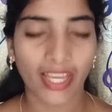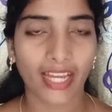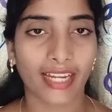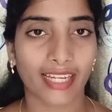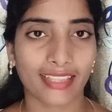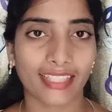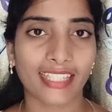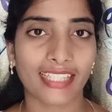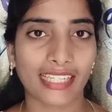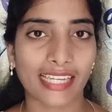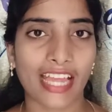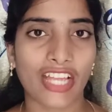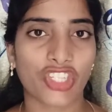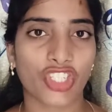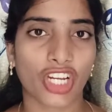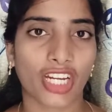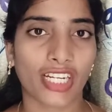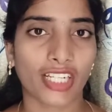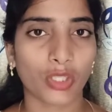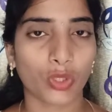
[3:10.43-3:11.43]
నాకైతే ఇది
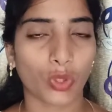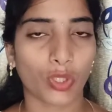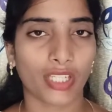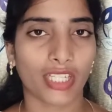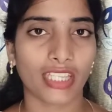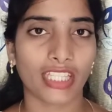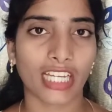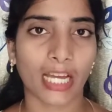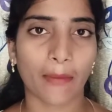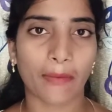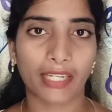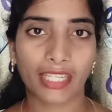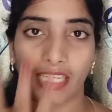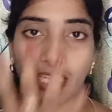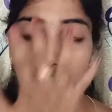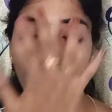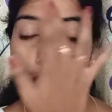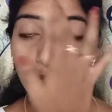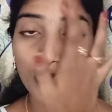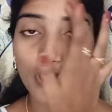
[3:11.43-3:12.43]
న్యాచురల్గా దొరికింది కాబట్టి
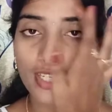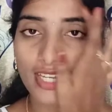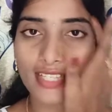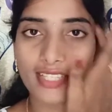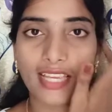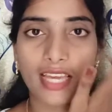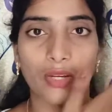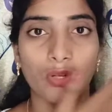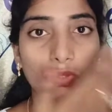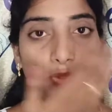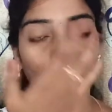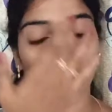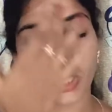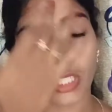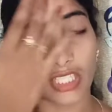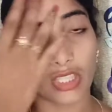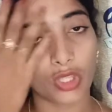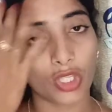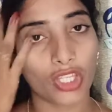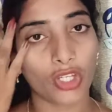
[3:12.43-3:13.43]
నేను యూజ్ చేశాను సో
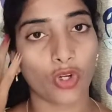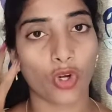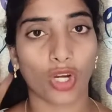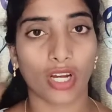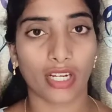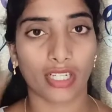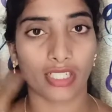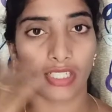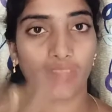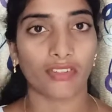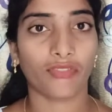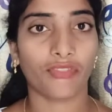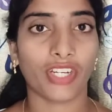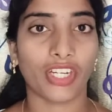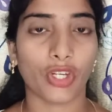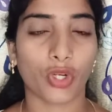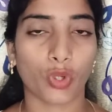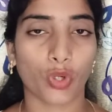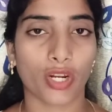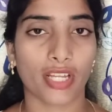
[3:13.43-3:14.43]
దీంతో ఇంకొక
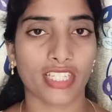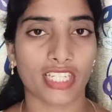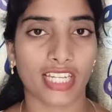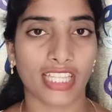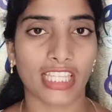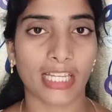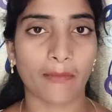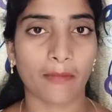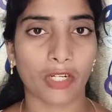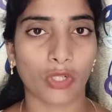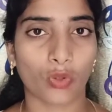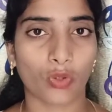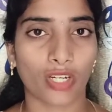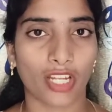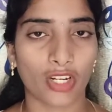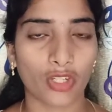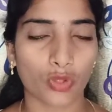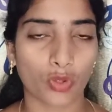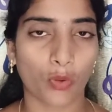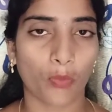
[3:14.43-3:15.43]
వీడియో కూడా చేద్దాం
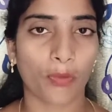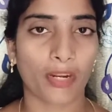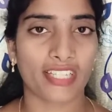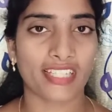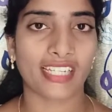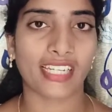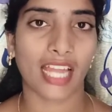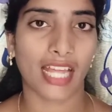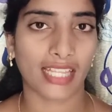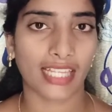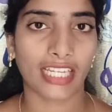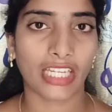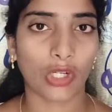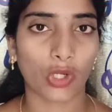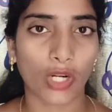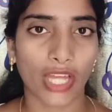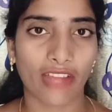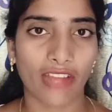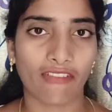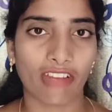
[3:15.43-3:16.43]
అనుకున్నాను సో ప్రజెంట్ నా
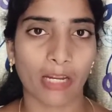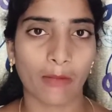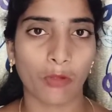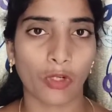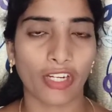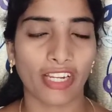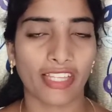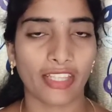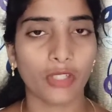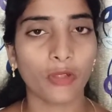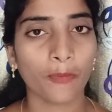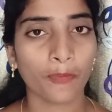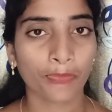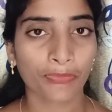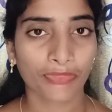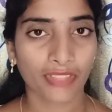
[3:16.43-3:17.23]
దగ్గర కూడా అవైలబుల్ లేదు